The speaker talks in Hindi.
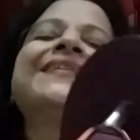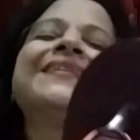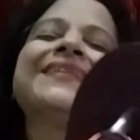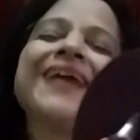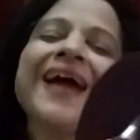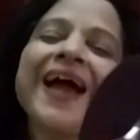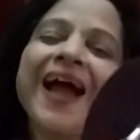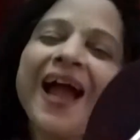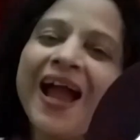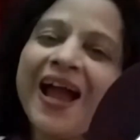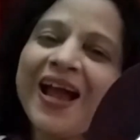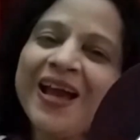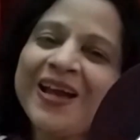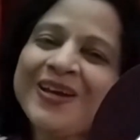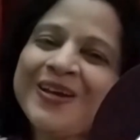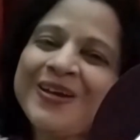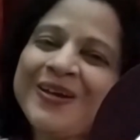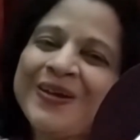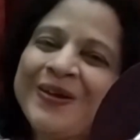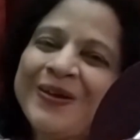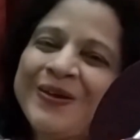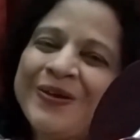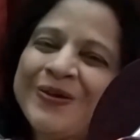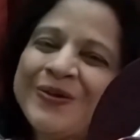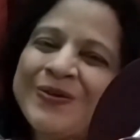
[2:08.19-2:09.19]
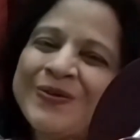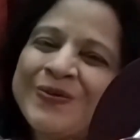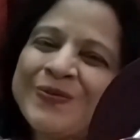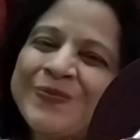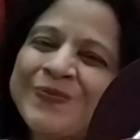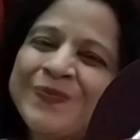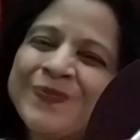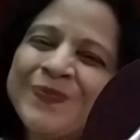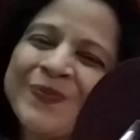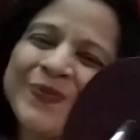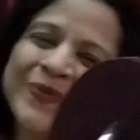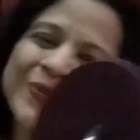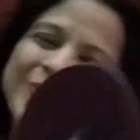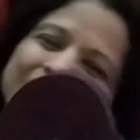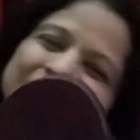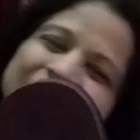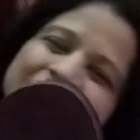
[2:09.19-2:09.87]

थैंक यू तो